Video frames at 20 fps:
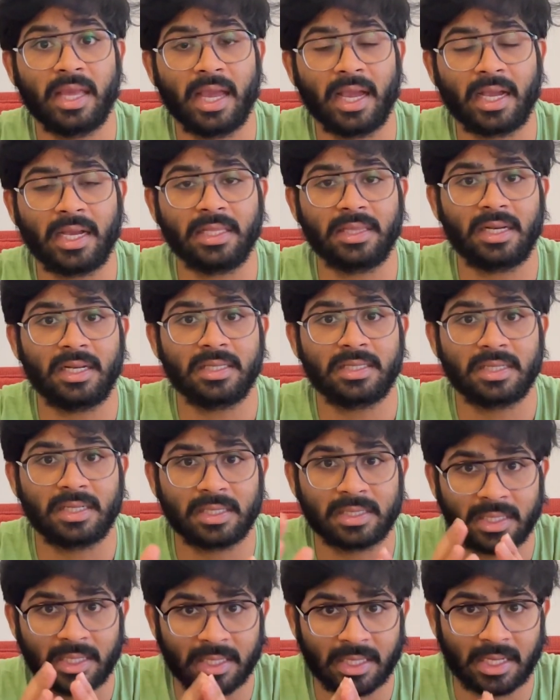ஏக்கத்துல சில
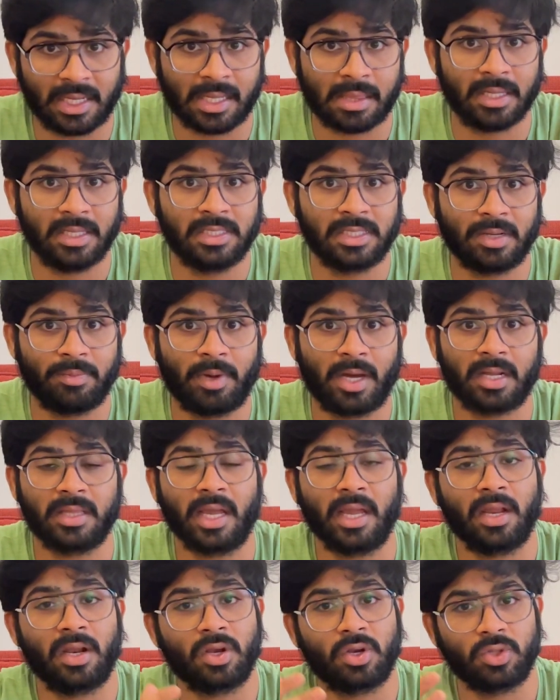சிலதெல்லாம் செஞ்ச மாதிரி
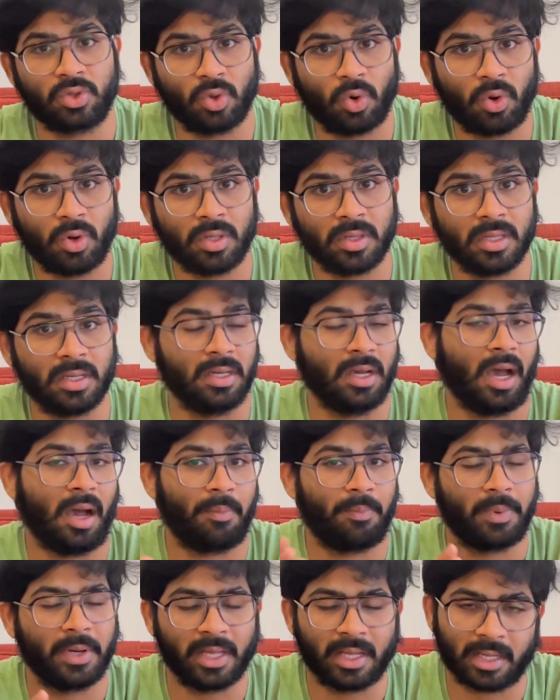தான் எனக்கு தோணும் தோணுது
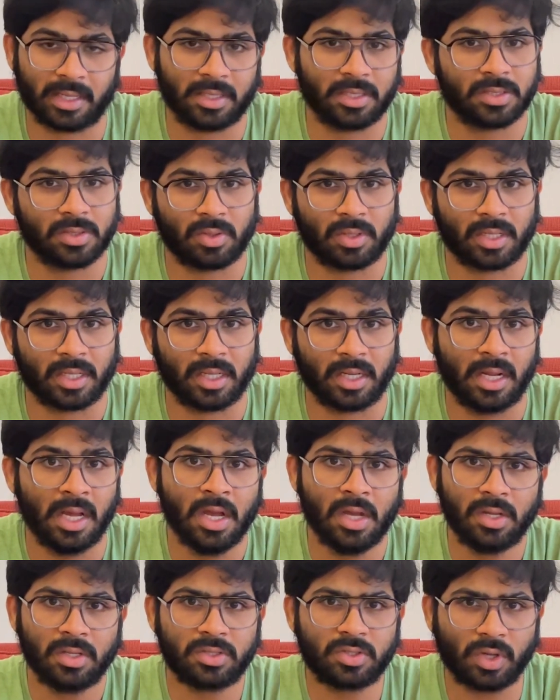அப்படிங்கிறத சொல்கிறார்
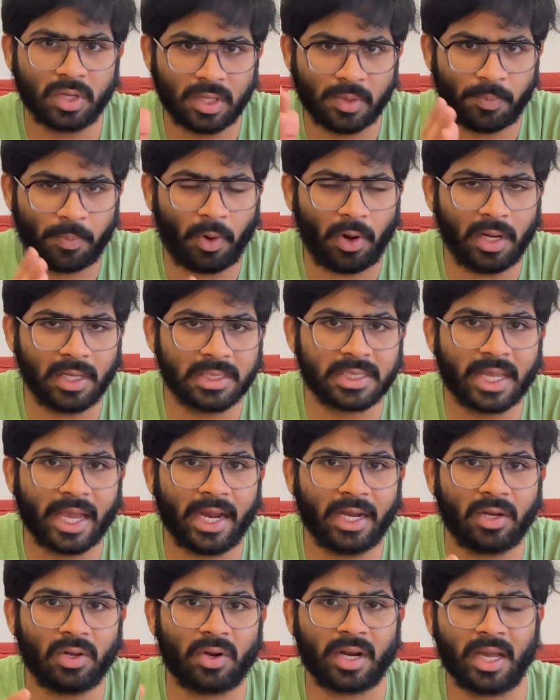ஸோ இது போலீஸ்
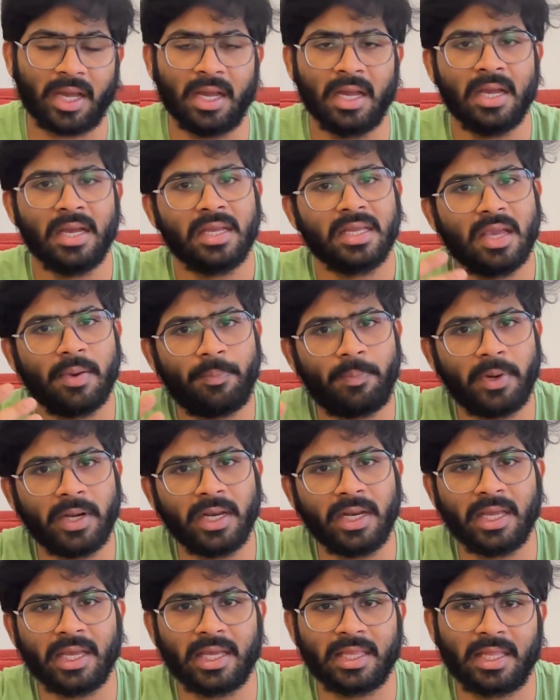கேட்டோன்னே எப்படி
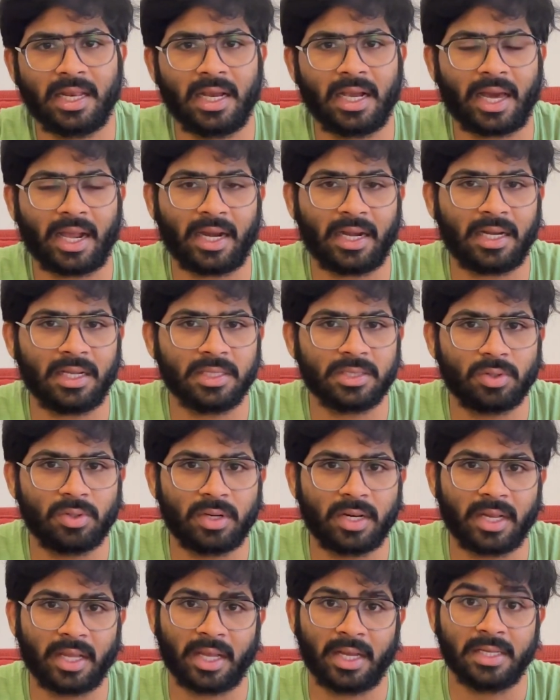நீங்கள் இதெல்லாம் கரெக்டாக
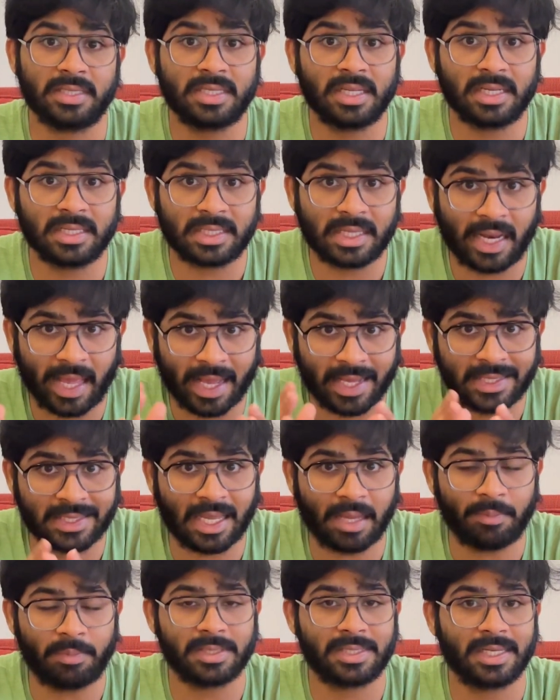சொல்கிறீங்க சில சில
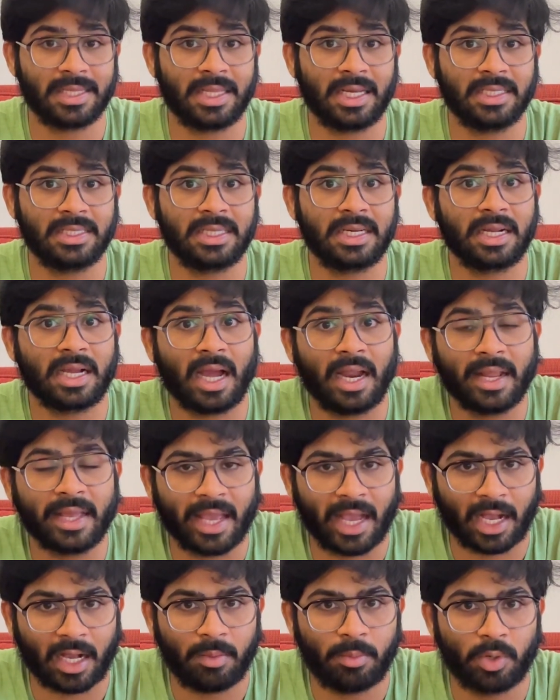எக்ஸாம்பிள்ஸ் ஏதாச்சும் இருக்கான்னு
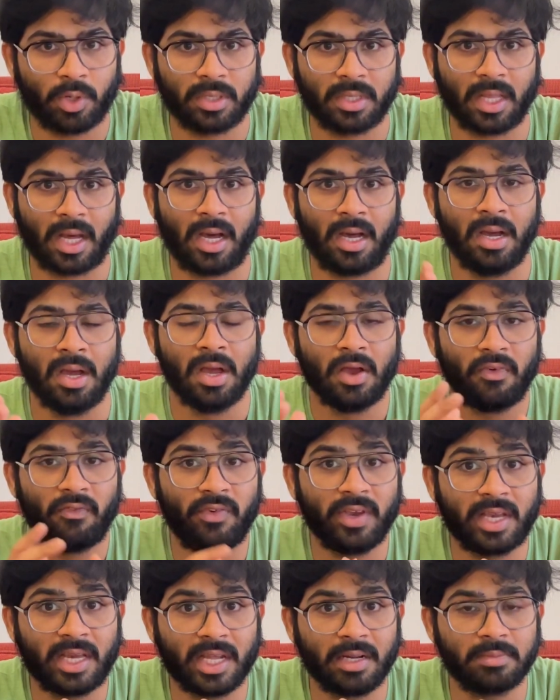கேட்கும்போது தான்
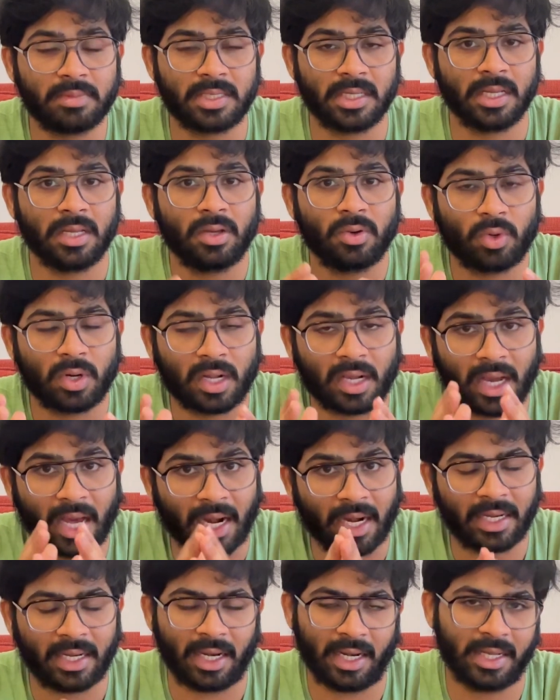விக்ரம் சிங் ஒரு
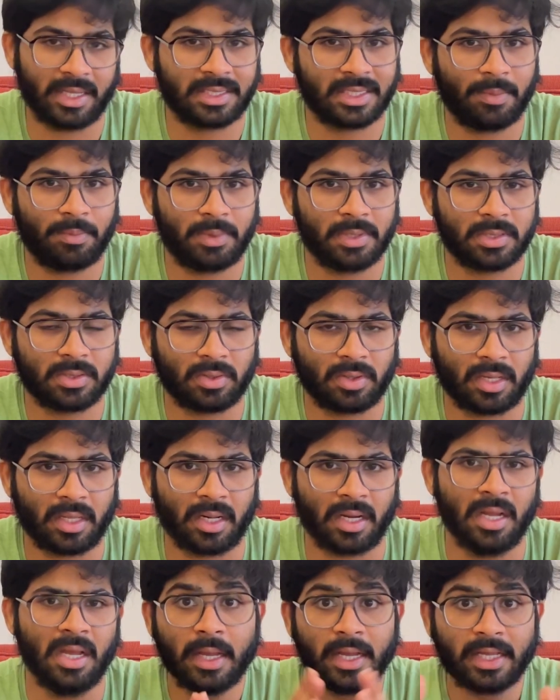கரெக்டான எக்ஸாம்பிள்
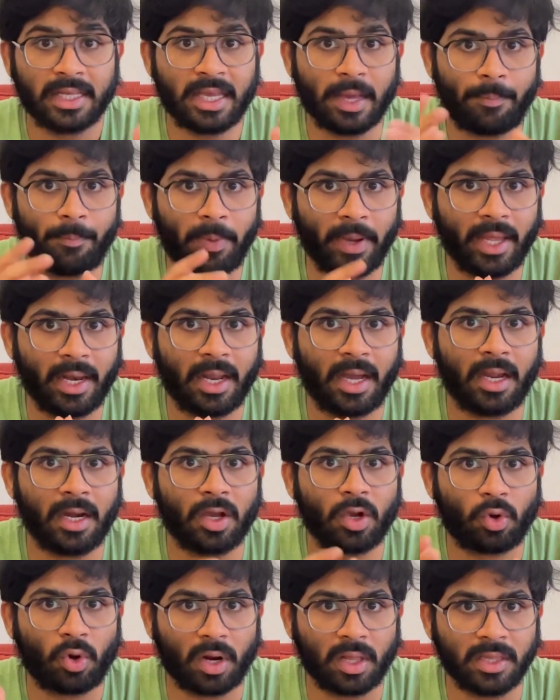சொல்கிறார் எல்லாம்
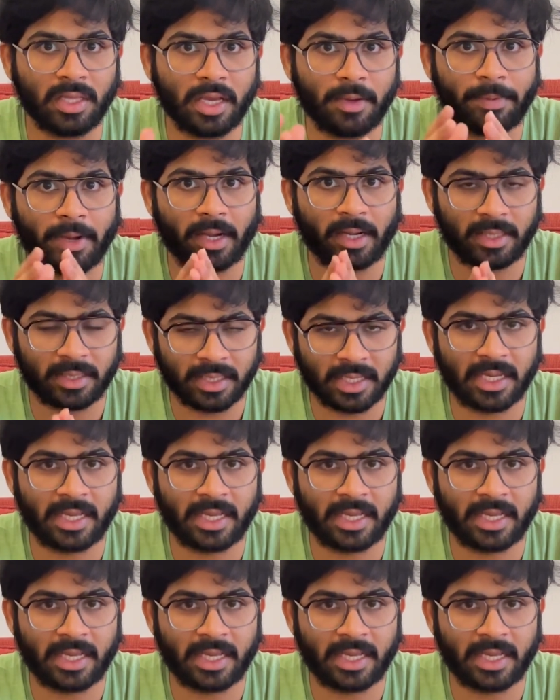நான் குழந்தைய பாக்குறதுக்கு